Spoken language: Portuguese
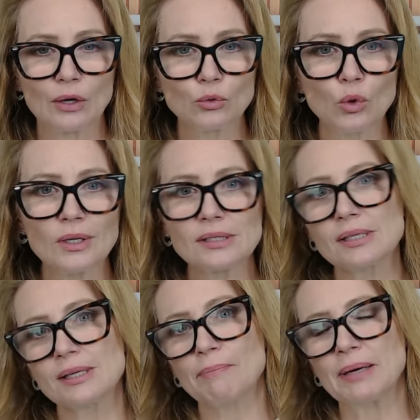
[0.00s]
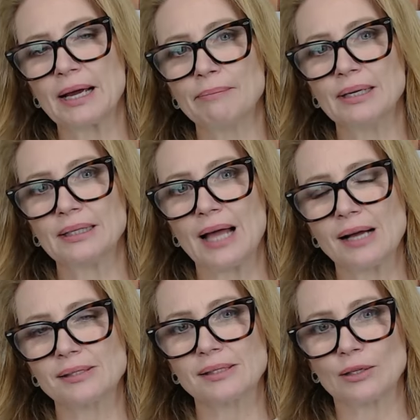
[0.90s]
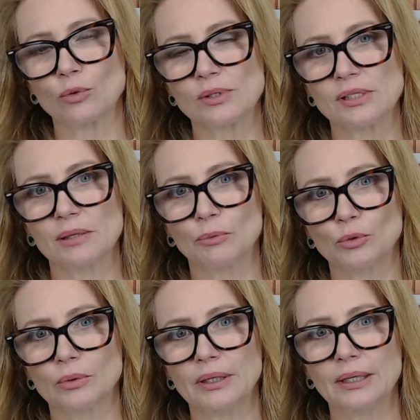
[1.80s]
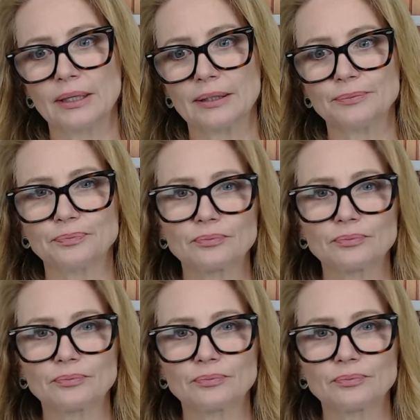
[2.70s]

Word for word: todas as aplicabilidades da toxina botulínica,